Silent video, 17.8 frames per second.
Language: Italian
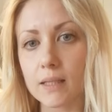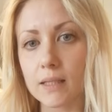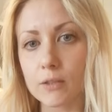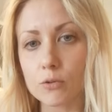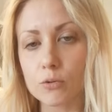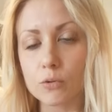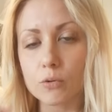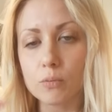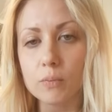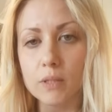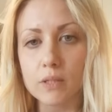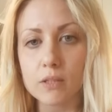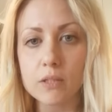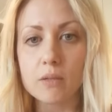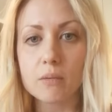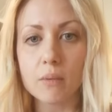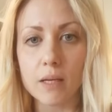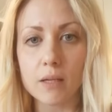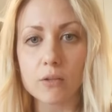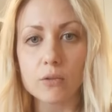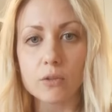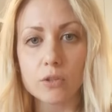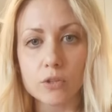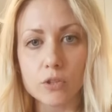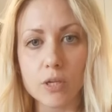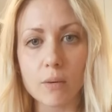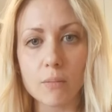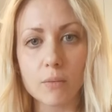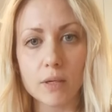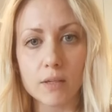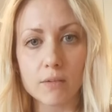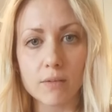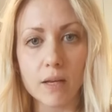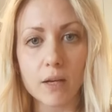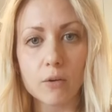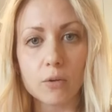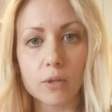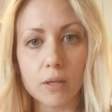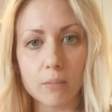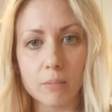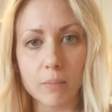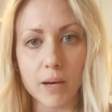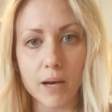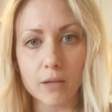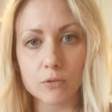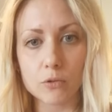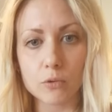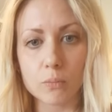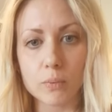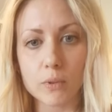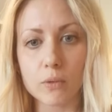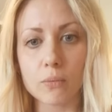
ad assorbirsi meglio diciamo a livello del pasto,